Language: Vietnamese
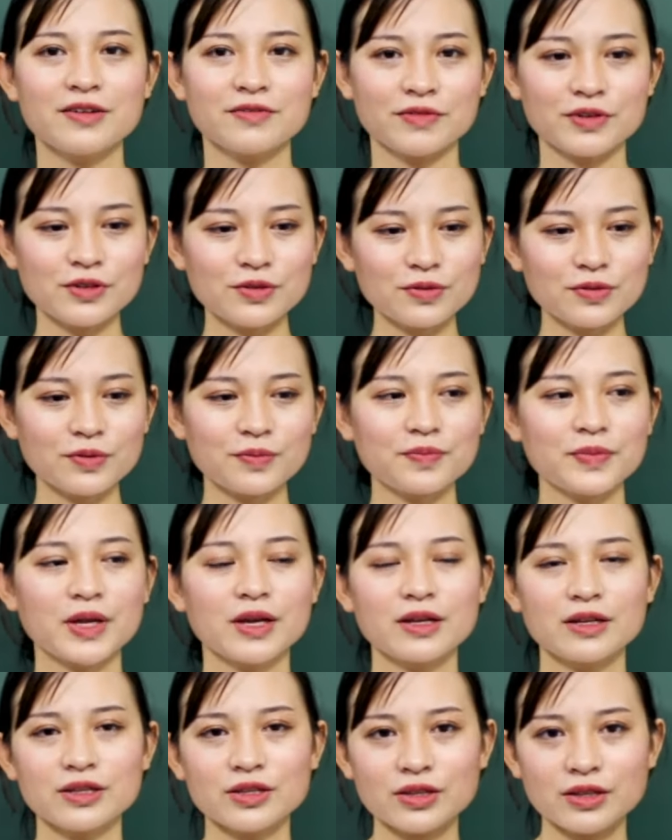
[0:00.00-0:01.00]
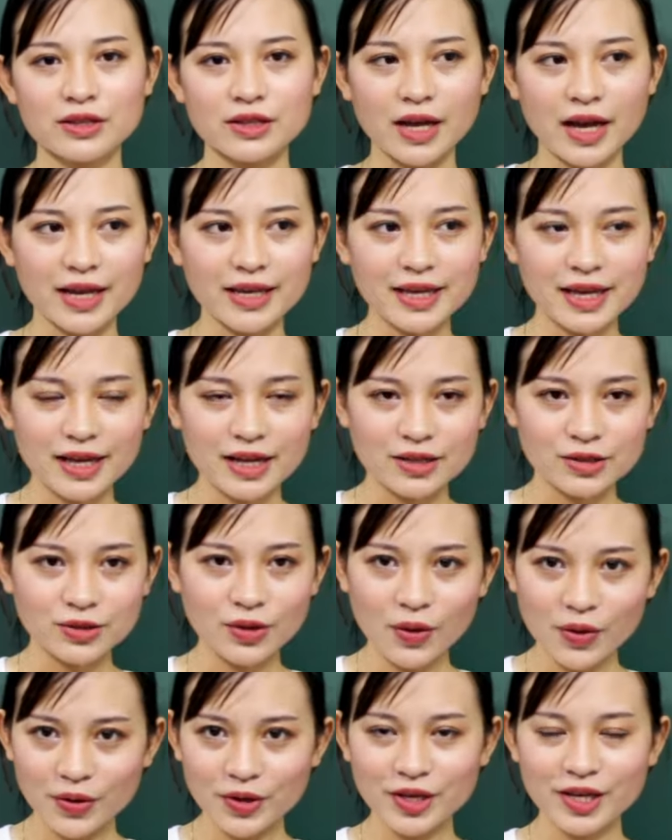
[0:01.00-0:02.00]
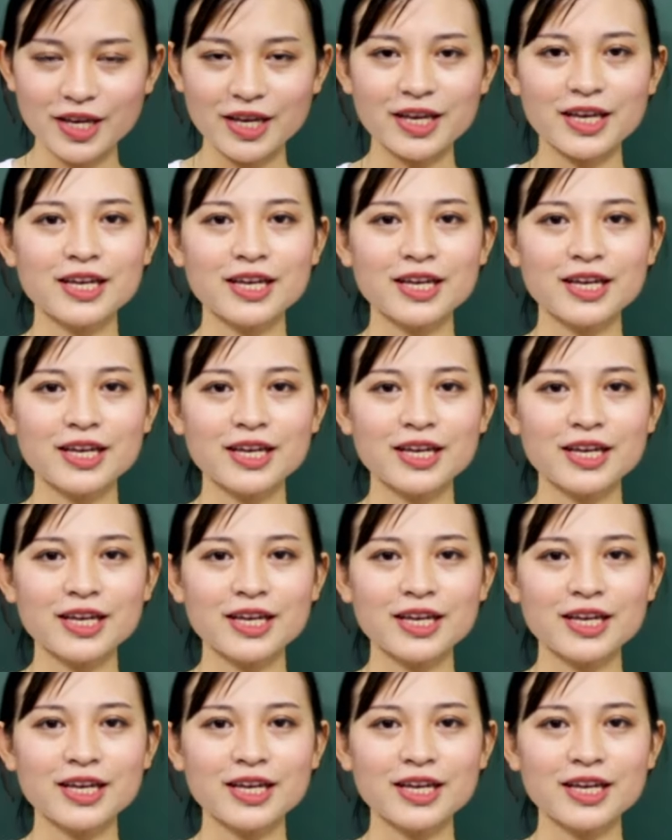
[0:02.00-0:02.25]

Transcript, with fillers: Ví dụ tôi